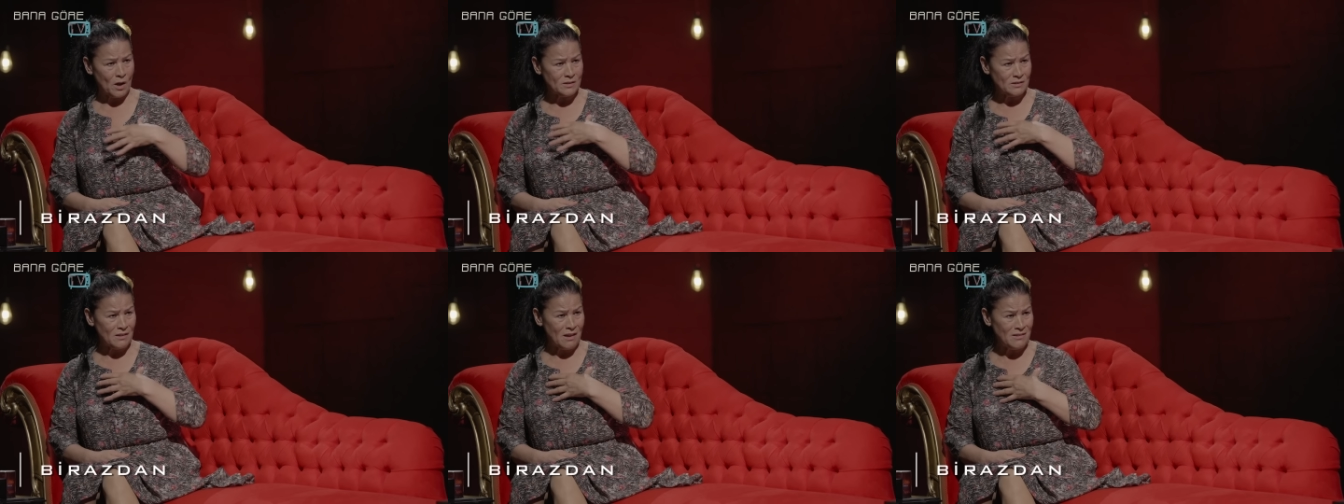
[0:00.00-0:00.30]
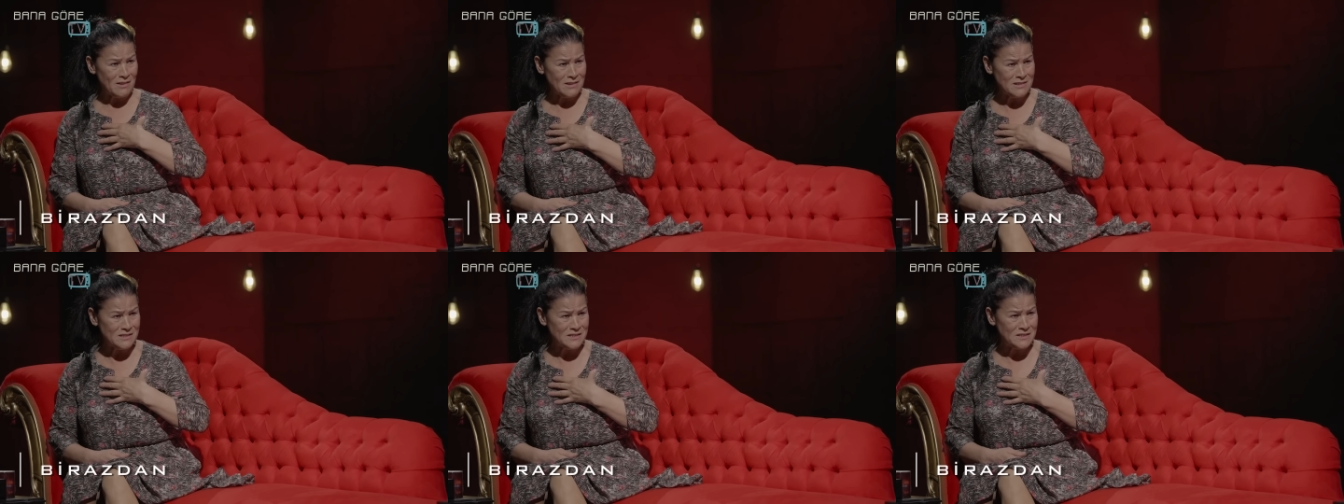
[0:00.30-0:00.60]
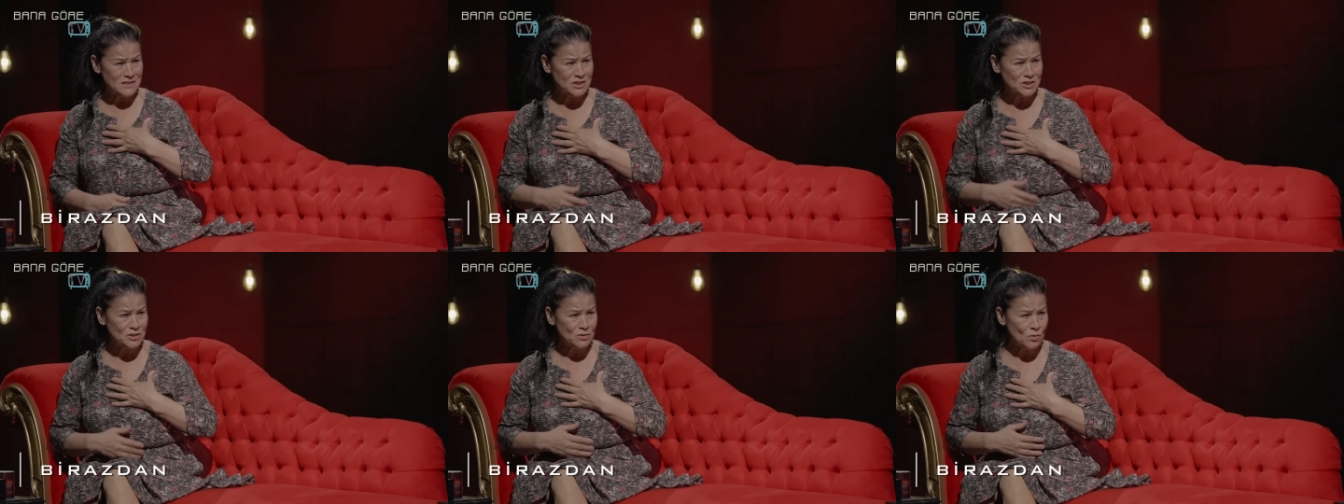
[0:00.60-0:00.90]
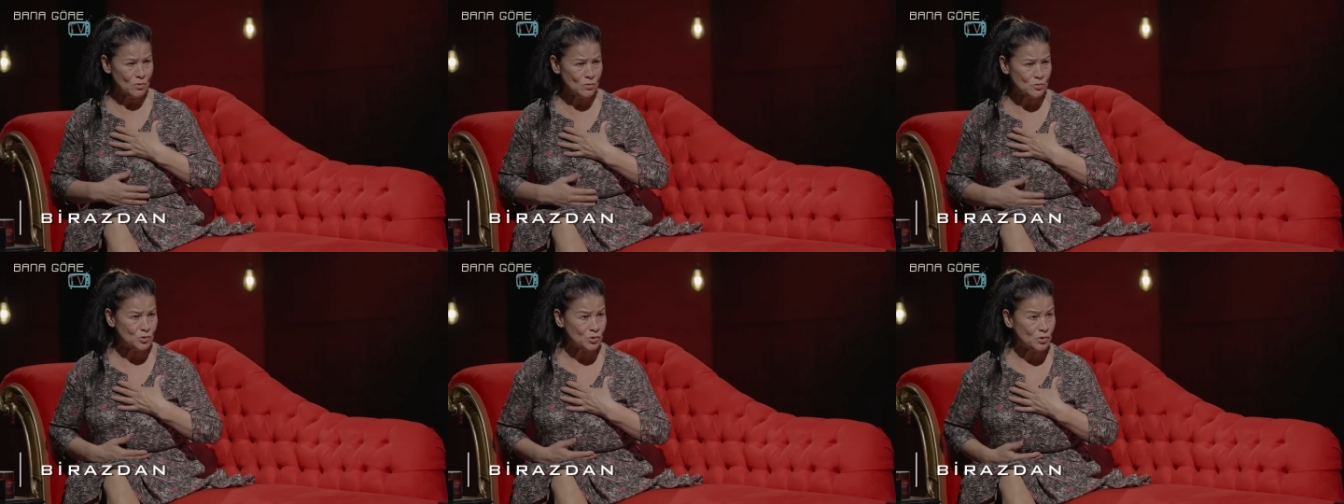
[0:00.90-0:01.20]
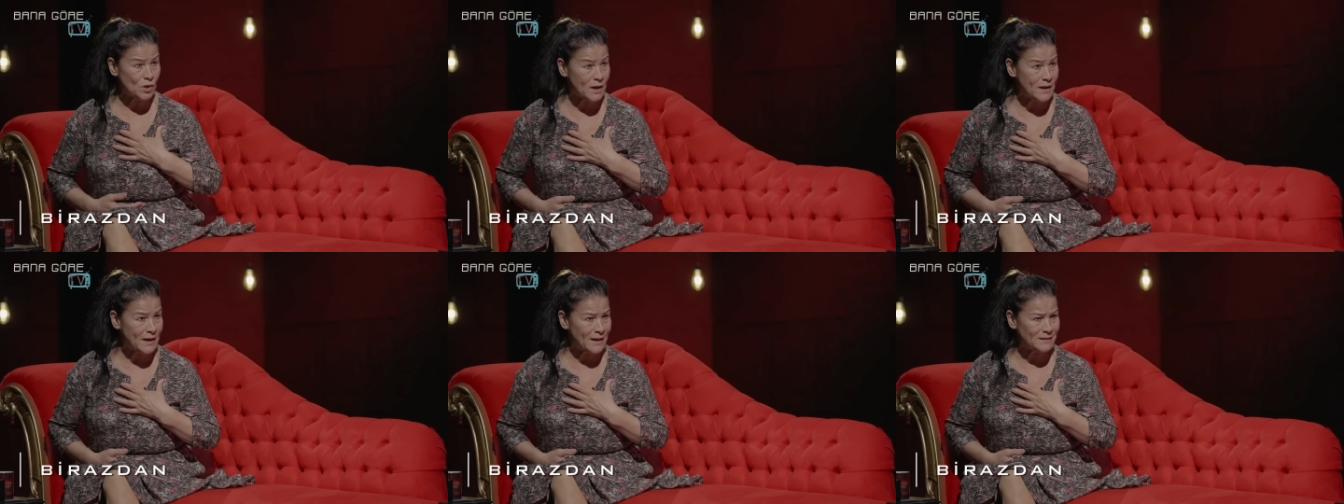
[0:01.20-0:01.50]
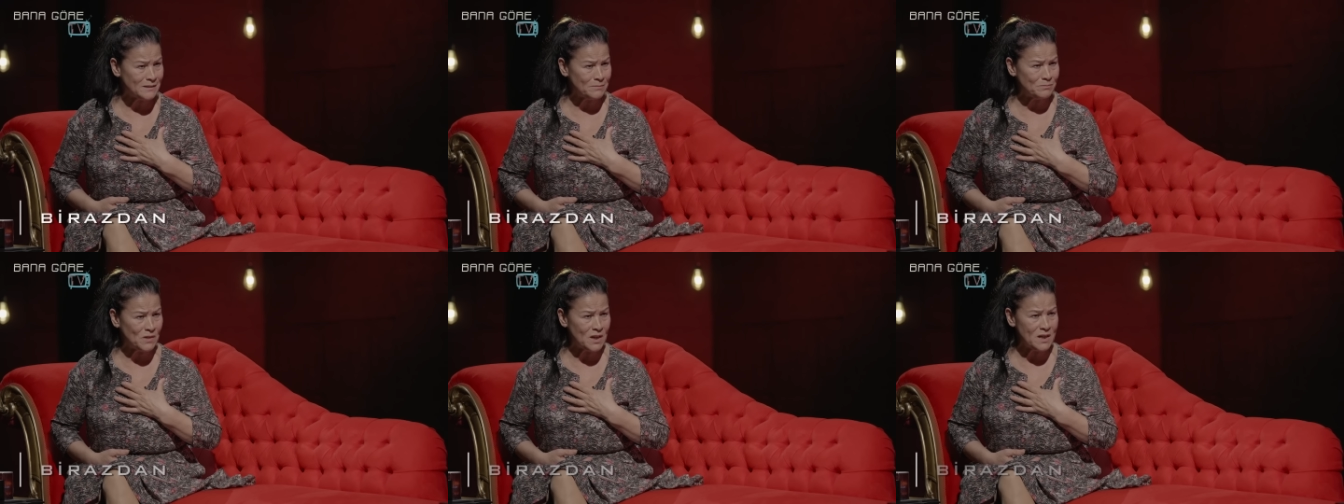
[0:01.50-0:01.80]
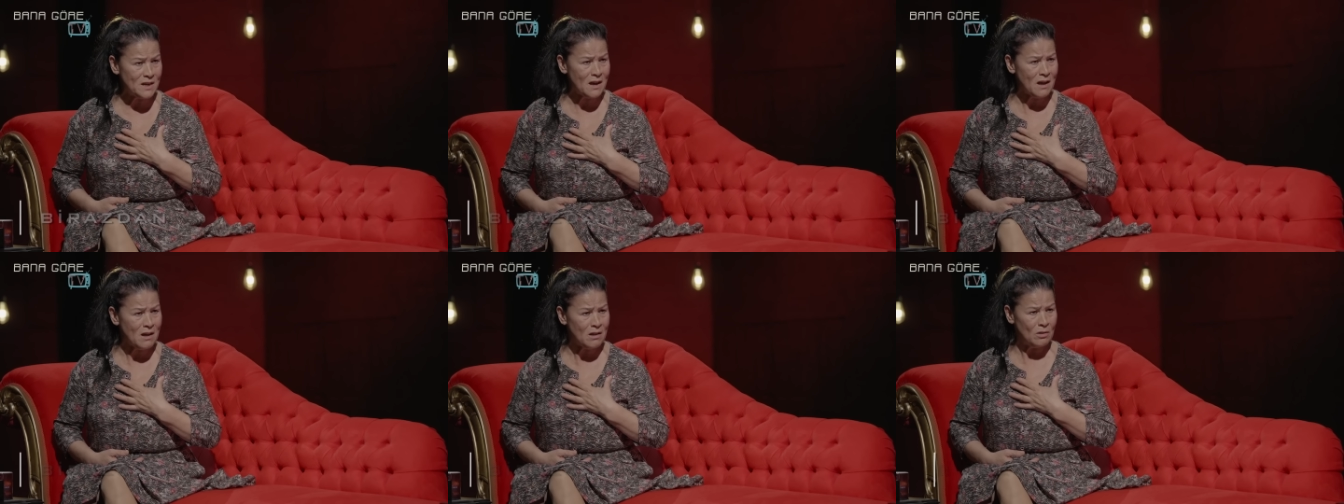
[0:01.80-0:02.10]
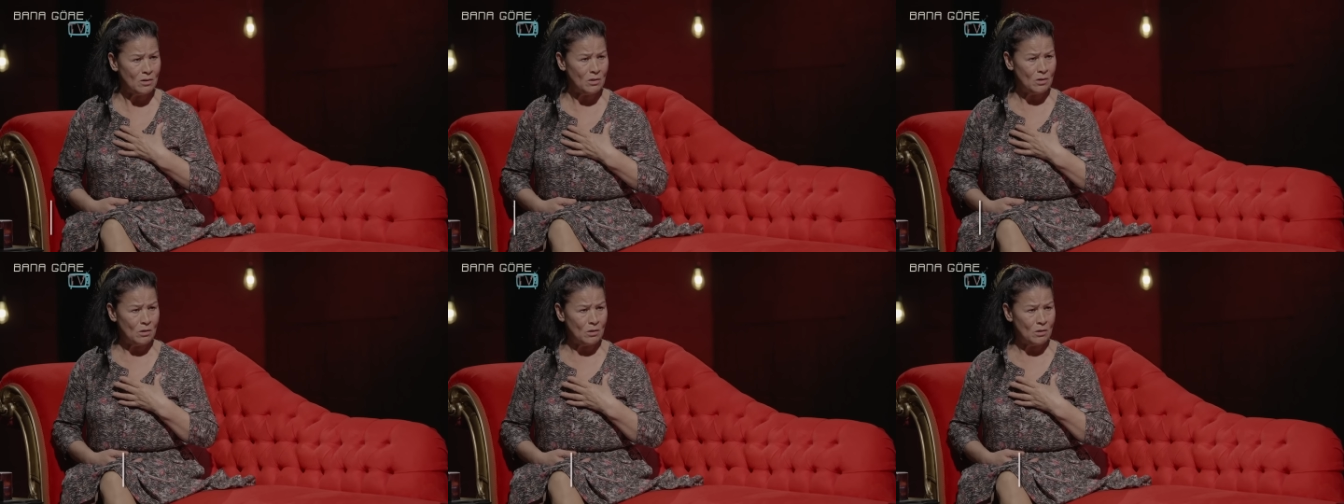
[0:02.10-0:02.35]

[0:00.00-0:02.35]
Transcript: Hataların zinciri oluştu hayatımda ya.